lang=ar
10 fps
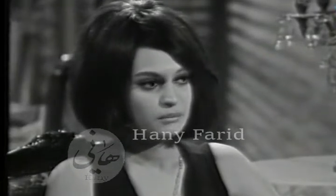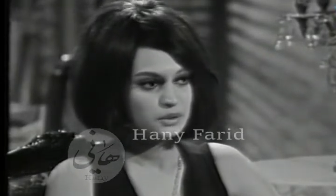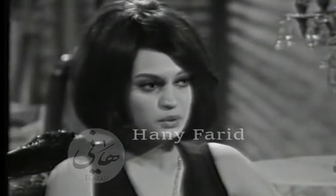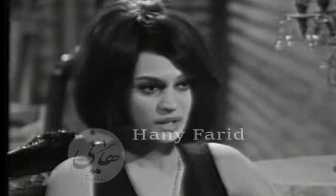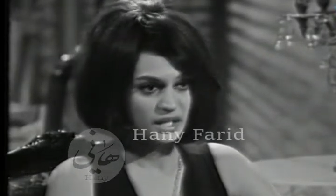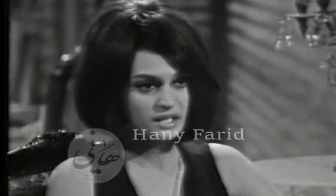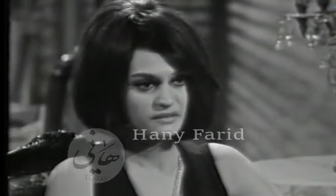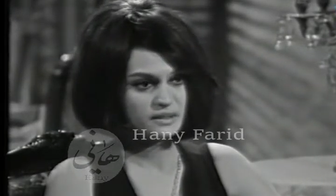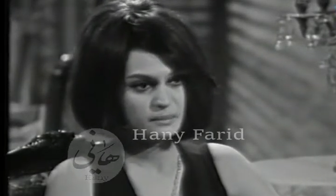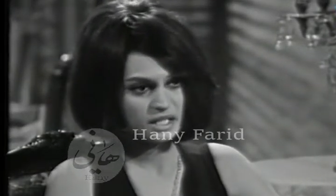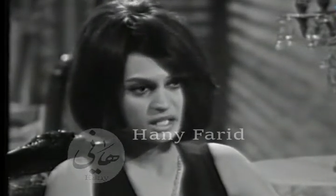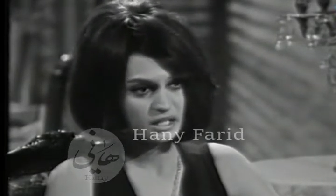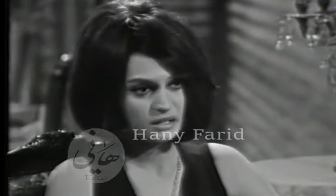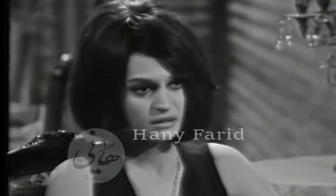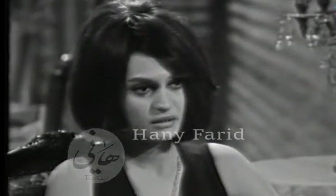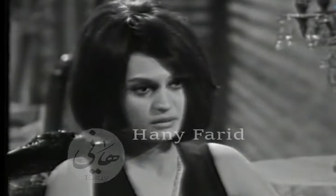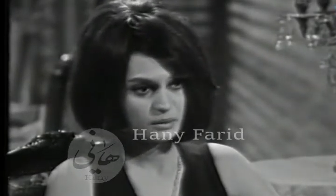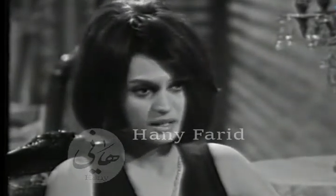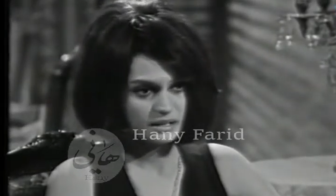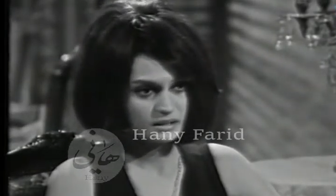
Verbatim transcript: بتدور هنا في لبنان كلها